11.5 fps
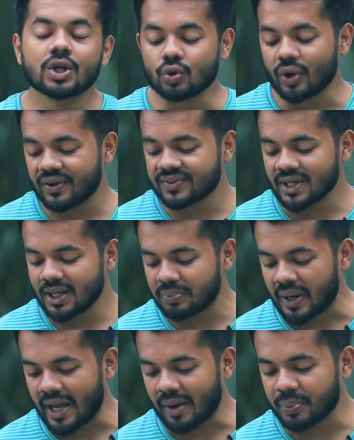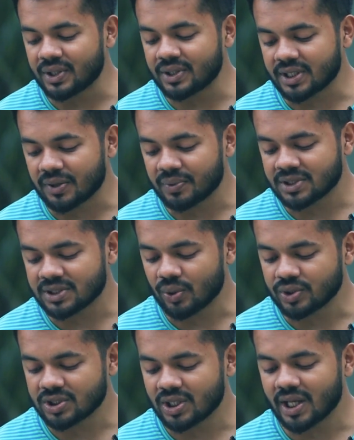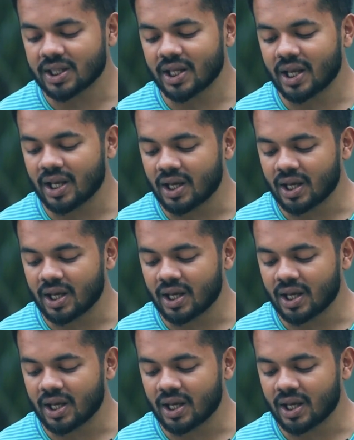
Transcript: তো ওয়েবসাইট বা অ্যাপের ইন্টারফেসটা হচ্ছে দেখতে